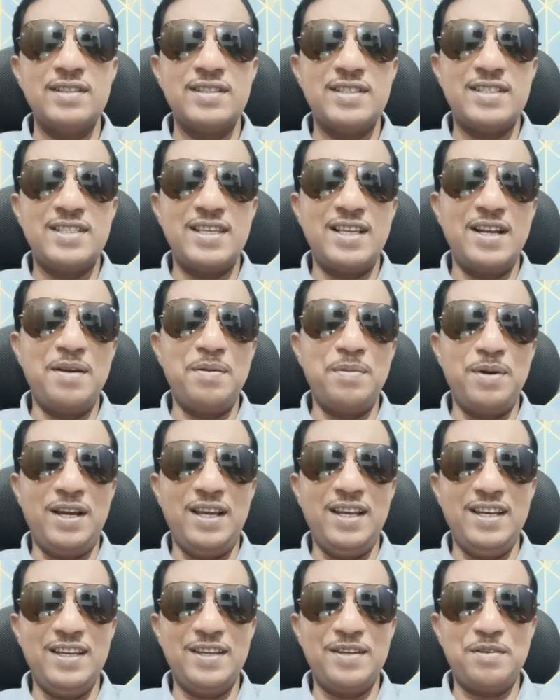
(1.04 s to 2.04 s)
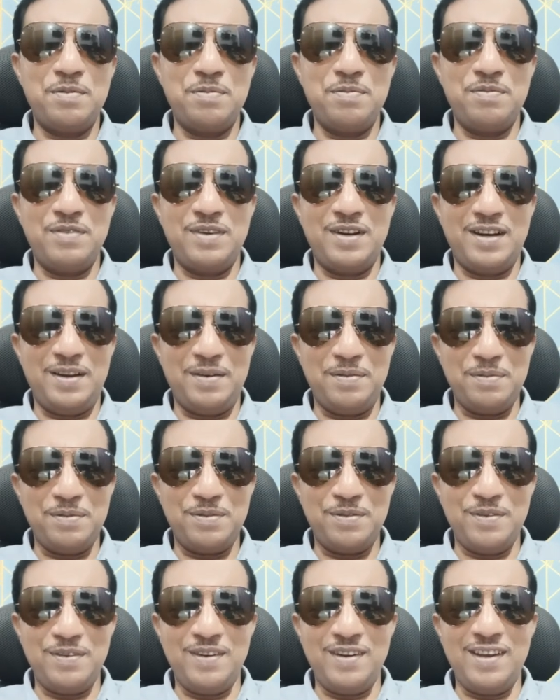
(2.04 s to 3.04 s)
السلام عليكم
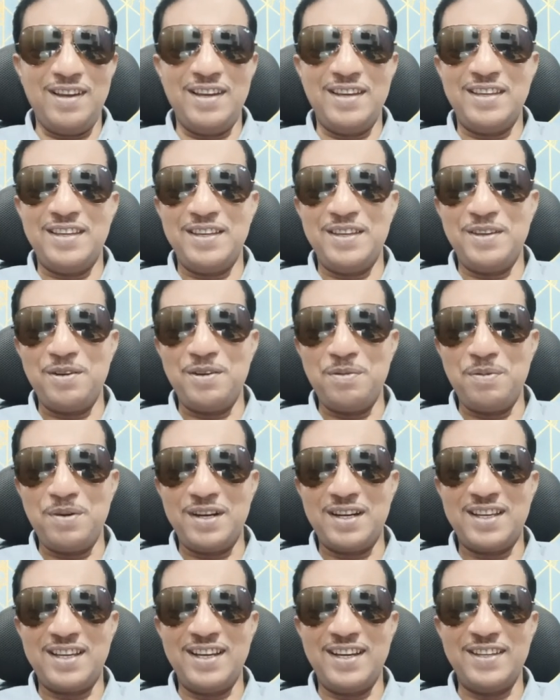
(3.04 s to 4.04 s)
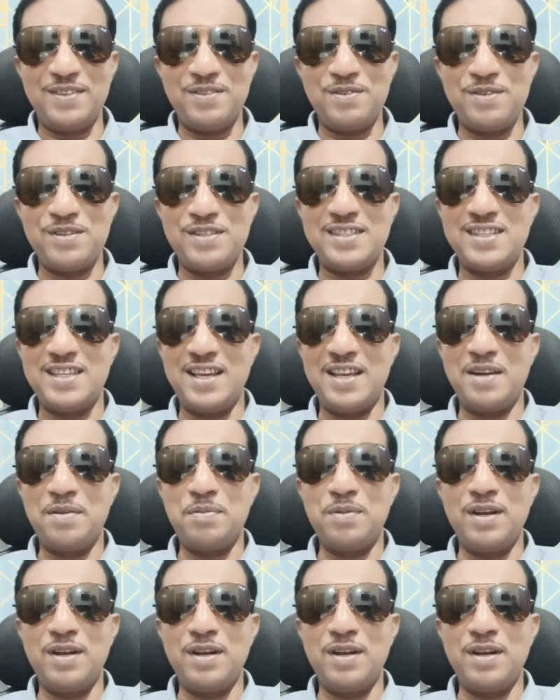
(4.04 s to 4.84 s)
ورحمة الله وبركاته ज़ार